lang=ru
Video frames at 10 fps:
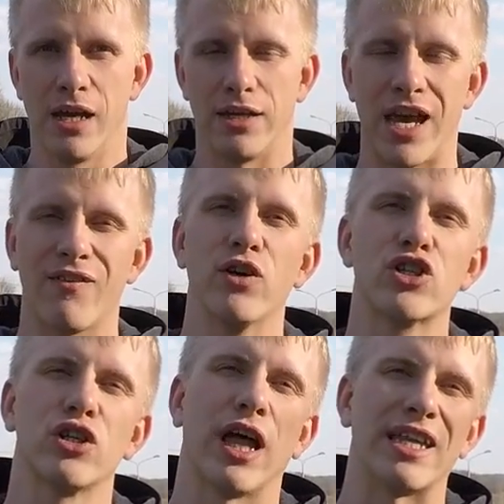Я
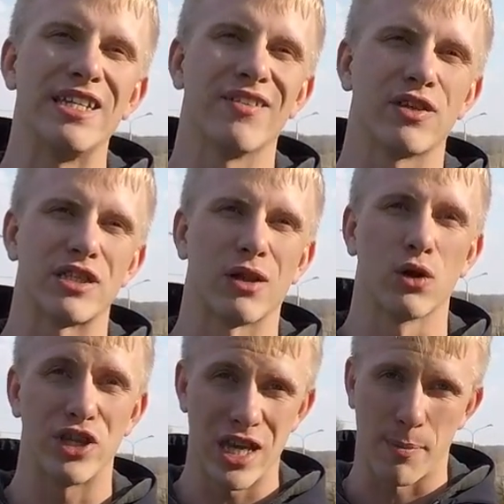вышел на один
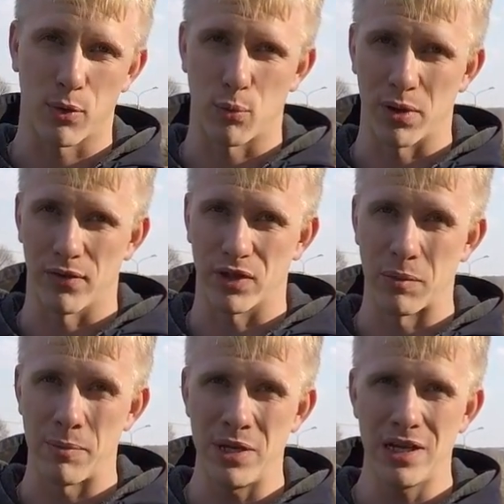автосалон, где я покупал
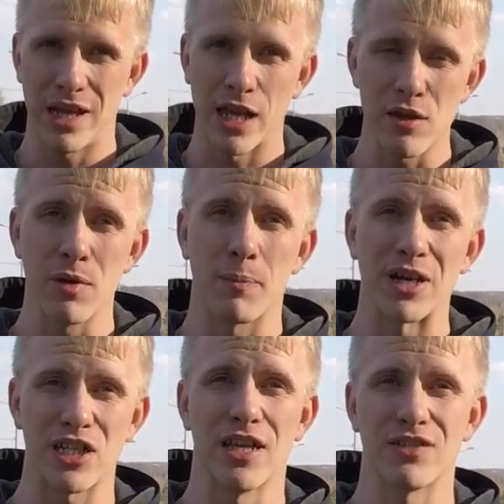автомобиль, и они мне
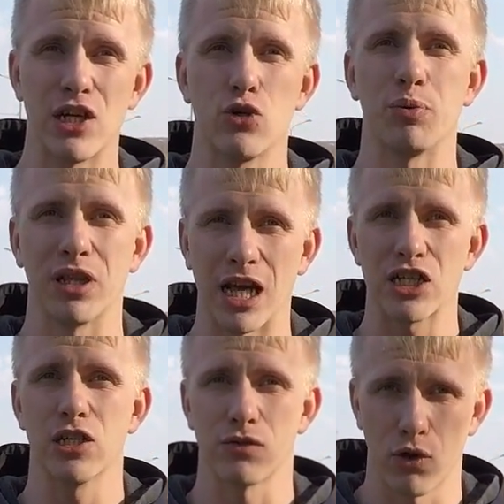пошли на встречу,
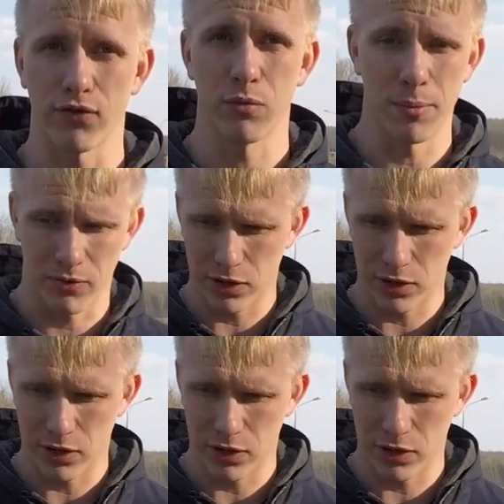предложили свой автомобиль.